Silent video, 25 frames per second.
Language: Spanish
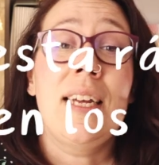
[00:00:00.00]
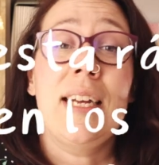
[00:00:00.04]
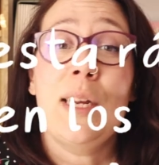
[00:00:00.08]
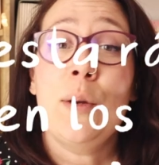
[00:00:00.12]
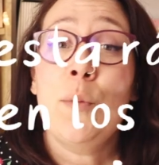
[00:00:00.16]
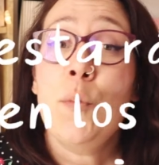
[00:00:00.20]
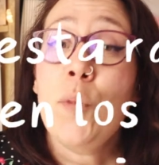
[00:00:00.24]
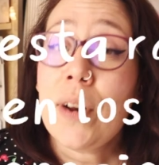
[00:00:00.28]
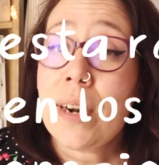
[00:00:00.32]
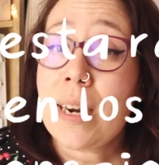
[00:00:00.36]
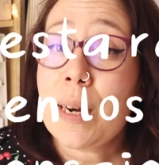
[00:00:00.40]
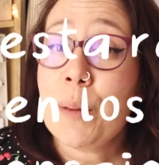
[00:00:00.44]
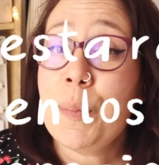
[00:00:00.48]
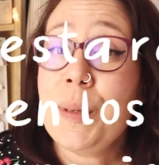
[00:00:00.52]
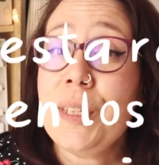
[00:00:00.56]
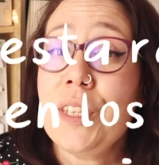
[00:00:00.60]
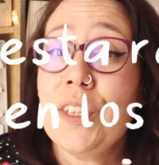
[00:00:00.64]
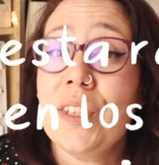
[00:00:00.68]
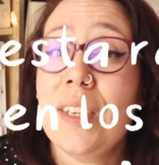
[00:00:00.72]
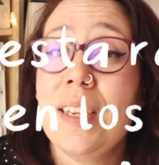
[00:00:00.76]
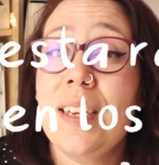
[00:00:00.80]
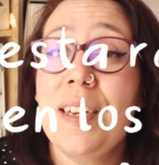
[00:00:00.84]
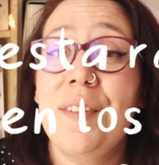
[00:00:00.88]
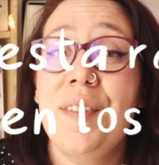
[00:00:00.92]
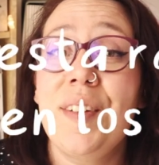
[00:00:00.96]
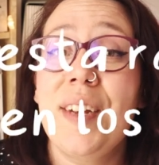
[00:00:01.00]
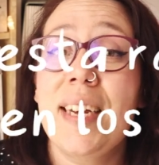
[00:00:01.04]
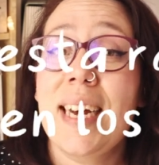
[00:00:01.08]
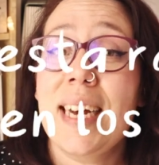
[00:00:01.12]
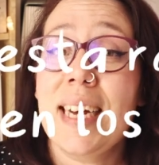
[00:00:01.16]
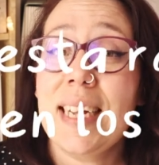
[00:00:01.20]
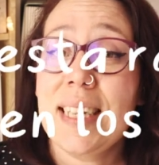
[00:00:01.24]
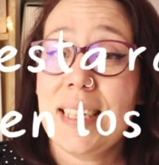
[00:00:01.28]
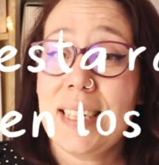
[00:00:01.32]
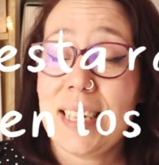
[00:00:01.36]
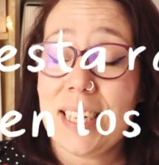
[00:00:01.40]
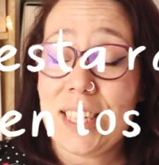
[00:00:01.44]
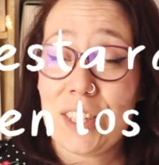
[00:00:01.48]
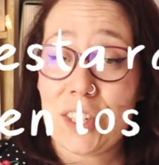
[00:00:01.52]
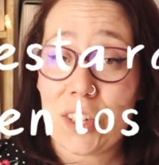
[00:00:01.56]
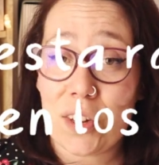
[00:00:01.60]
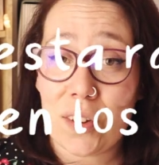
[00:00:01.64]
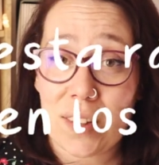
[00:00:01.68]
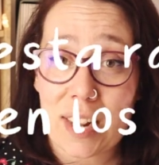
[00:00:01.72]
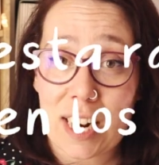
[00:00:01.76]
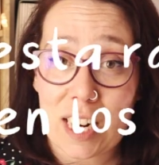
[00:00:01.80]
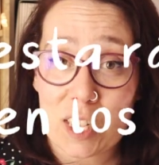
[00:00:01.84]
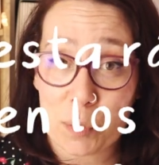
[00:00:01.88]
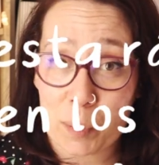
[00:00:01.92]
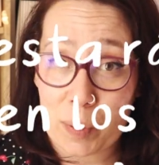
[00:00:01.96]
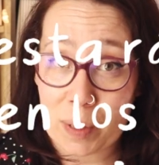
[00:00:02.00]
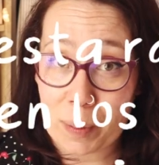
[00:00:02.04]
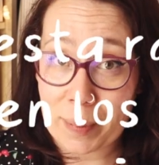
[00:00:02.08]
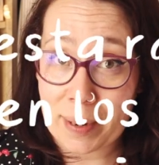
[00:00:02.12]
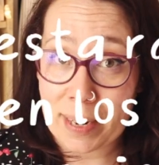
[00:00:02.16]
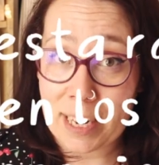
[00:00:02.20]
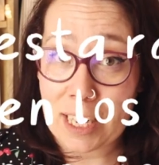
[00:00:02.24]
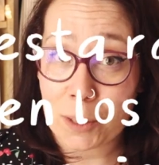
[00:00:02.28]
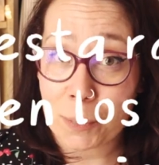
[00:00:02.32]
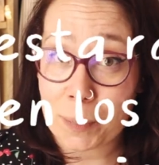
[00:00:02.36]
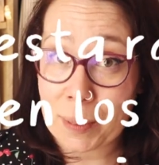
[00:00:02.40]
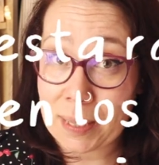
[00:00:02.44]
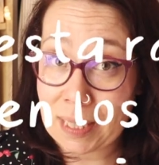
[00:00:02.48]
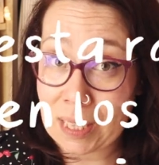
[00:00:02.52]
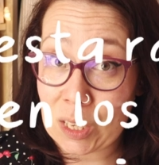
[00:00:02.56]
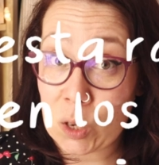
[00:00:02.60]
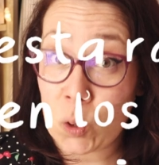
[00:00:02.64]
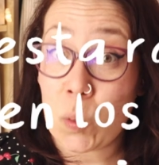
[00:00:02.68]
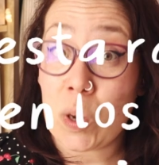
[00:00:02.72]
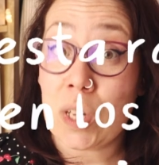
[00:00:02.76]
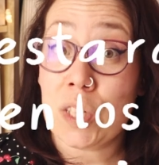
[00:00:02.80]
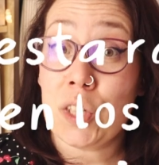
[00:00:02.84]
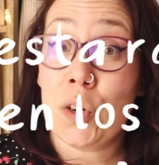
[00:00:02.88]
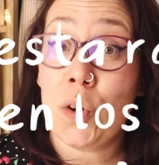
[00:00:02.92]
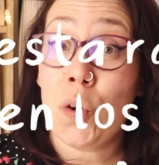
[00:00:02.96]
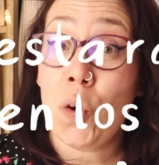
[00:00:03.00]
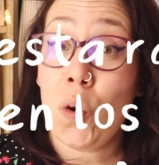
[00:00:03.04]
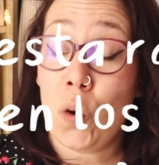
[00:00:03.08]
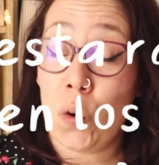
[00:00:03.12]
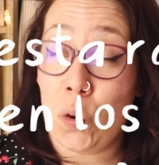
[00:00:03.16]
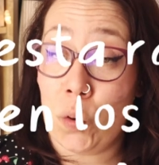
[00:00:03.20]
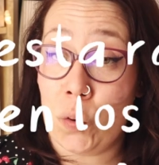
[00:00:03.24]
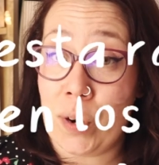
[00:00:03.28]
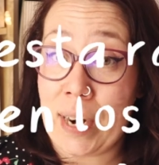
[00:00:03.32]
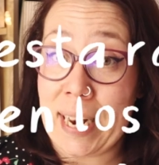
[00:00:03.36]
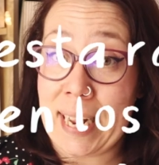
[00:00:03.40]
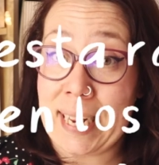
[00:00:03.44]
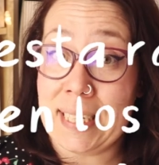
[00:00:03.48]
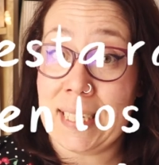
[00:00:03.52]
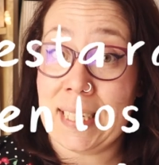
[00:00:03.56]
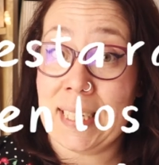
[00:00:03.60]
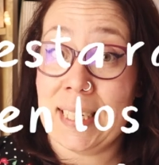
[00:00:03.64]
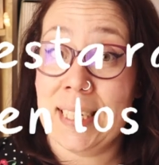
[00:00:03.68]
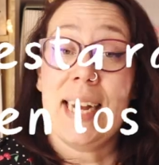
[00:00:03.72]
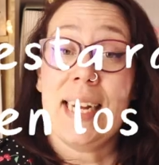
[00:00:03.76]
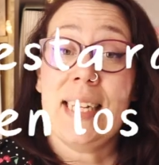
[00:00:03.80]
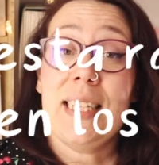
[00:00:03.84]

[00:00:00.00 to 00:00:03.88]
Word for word: Y muy rápido significa dentro de las primeras 24 horas.